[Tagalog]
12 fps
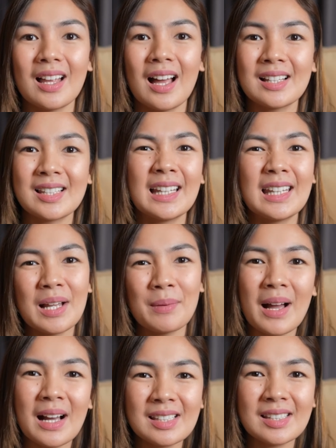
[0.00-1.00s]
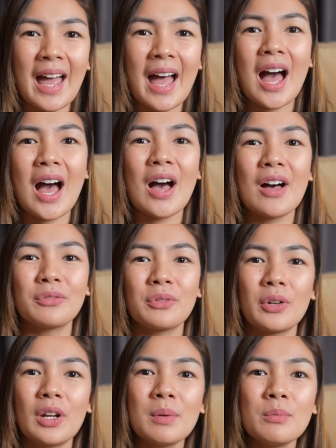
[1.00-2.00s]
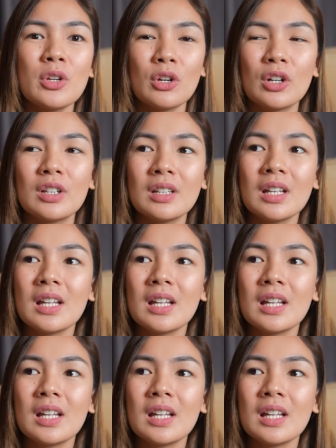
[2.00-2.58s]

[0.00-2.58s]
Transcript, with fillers: ng sa kanilang mga staff or alam niyo yun,